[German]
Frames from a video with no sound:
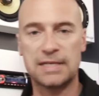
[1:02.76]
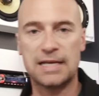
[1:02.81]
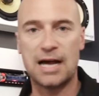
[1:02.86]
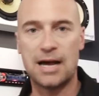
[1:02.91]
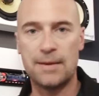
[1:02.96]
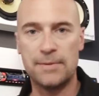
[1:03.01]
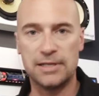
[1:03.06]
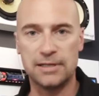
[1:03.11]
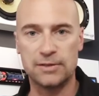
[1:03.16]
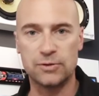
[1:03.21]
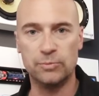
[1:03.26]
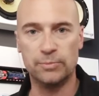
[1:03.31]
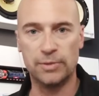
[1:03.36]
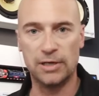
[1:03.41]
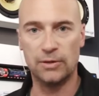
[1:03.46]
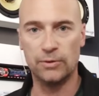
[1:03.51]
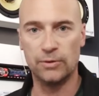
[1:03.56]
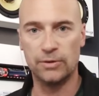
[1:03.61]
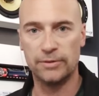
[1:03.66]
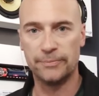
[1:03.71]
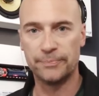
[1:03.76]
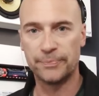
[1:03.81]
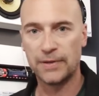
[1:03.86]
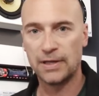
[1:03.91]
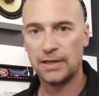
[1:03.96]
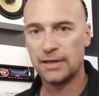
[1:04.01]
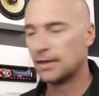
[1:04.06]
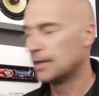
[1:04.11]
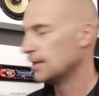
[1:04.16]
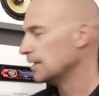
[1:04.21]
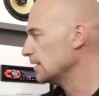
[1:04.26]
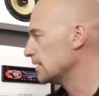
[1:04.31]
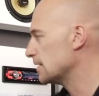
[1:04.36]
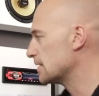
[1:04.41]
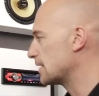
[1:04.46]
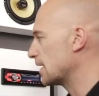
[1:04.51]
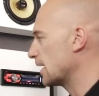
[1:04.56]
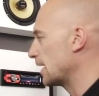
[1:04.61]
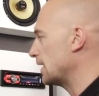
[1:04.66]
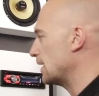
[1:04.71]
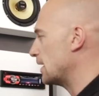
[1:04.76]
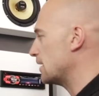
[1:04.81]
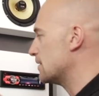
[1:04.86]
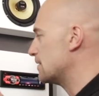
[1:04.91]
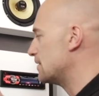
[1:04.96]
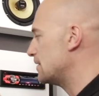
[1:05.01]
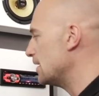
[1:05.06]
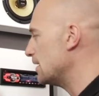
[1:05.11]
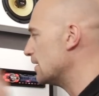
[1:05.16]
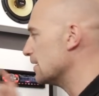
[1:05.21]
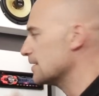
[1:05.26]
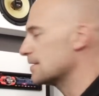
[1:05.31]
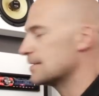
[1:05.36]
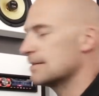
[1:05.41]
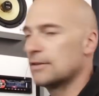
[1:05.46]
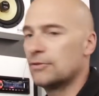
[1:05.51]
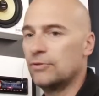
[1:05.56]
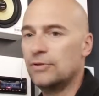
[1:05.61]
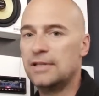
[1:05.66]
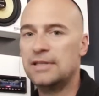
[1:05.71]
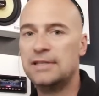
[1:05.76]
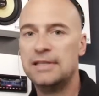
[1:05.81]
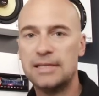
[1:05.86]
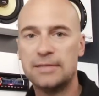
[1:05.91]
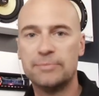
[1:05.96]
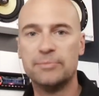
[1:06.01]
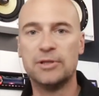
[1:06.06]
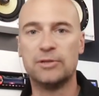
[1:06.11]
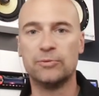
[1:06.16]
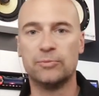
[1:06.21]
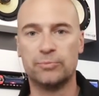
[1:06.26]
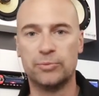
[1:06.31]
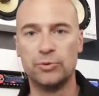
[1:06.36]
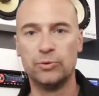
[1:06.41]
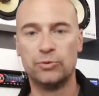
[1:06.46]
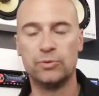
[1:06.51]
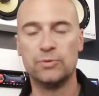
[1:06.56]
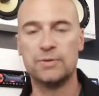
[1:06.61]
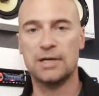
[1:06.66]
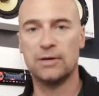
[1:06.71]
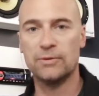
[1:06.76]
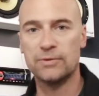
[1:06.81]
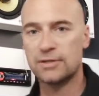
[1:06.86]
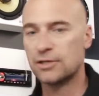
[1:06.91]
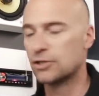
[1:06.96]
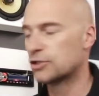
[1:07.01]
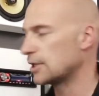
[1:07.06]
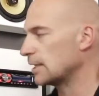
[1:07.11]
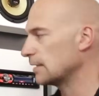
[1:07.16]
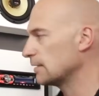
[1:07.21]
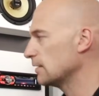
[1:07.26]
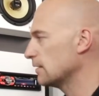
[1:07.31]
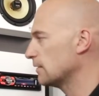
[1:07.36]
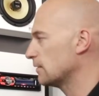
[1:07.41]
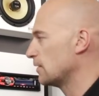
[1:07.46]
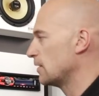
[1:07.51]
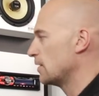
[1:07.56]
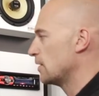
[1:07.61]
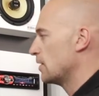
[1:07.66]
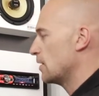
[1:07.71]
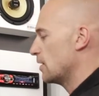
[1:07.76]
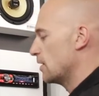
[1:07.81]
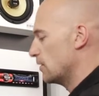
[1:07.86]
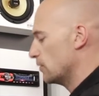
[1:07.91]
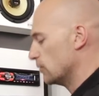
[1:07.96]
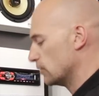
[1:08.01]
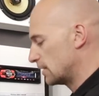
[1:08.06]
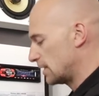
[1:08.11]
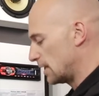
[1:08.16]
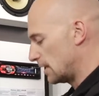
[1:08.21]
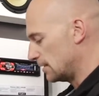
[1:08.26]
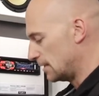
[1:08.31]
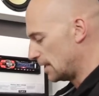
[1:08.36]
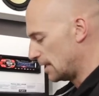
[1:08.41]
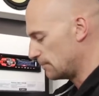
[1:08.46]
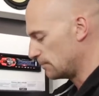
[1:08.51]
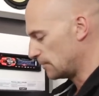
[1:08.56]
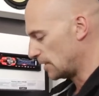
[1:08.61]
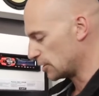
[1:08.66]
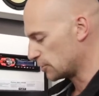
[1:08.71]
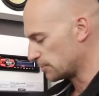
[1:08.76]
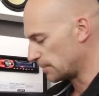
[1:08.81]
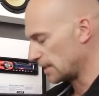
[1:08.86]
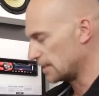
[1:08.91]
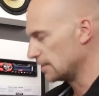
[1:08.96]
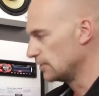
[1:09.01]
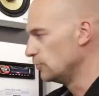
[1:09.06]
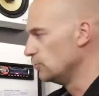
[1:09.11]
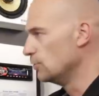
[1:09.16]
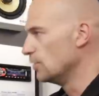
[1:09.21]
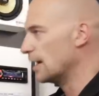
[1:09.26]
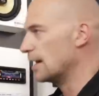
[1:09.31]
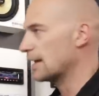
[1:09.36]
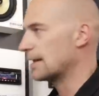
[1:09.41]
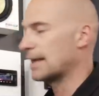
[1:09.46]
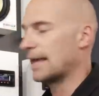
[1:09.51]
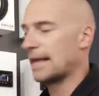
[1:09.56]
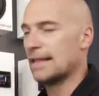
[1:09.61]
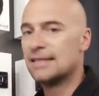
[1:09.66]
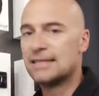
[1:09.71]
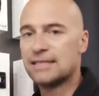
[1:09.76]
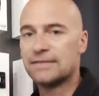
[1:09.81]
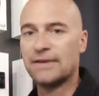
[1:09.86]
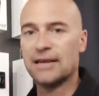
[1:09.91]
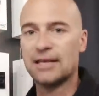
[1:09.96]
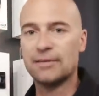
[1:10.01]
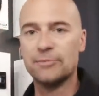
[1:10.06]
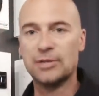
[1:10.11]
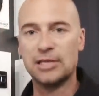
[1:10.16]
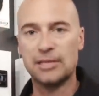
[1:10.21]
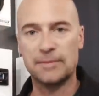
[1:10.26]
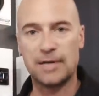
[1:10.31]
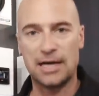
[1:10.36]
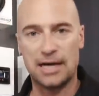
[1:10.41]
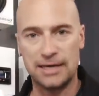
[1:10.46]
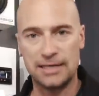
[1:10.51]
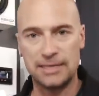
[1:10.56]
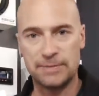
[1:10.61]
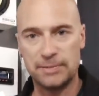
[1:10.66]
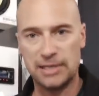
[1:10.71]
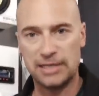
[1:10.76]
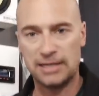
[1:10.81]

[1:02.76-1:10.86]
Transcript: ein Kabel dazu brauche. Das Gerät an sich ist natürlich nicht mit Bluetooth ausgestattet und kann eben entsprechend nur ergänzt werden mit dem KSB